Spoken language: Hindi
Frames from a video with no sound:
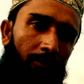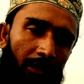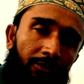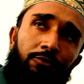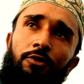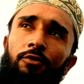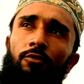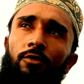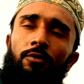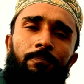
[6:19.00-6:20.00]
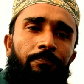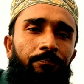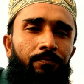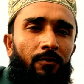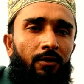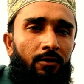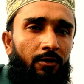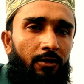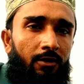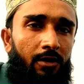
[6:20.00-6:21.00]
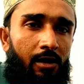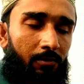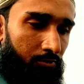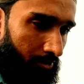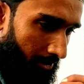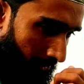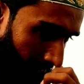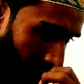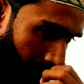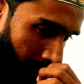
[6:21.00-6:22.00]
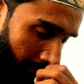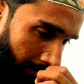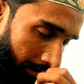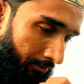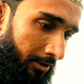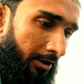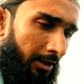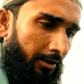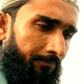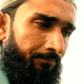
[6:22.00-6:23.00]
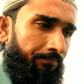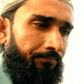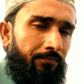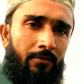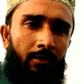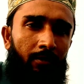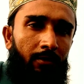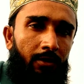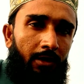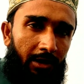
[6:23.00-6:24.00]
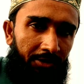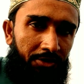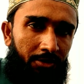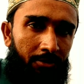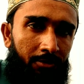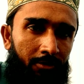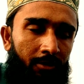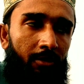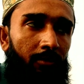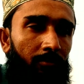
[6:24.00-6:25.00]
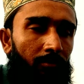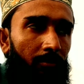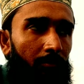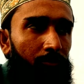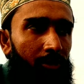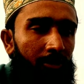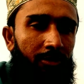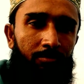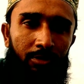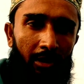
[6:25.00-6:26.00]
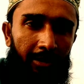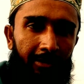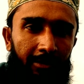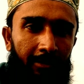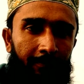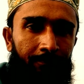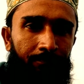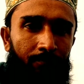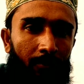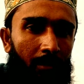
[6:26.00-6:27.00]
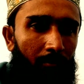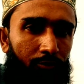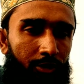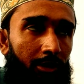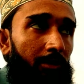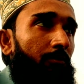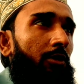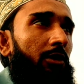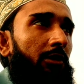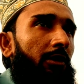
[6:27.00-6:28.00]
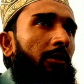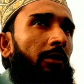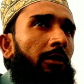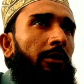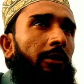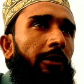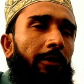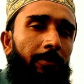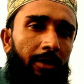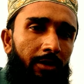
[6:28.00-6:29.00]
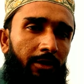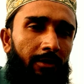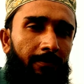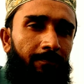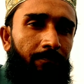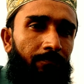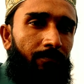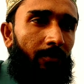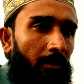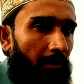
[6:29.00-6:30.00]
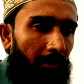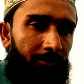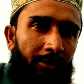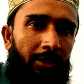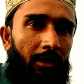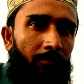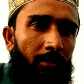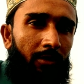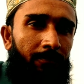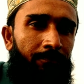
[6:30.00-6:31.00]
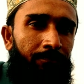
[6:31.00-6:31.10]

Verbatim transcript: रात जो है वो अबू जान कल गए हुए थे कराची तो अबू जान जब जा रहे थे अबू जान ने बोला था कि मैं रात नहीं आऊँगा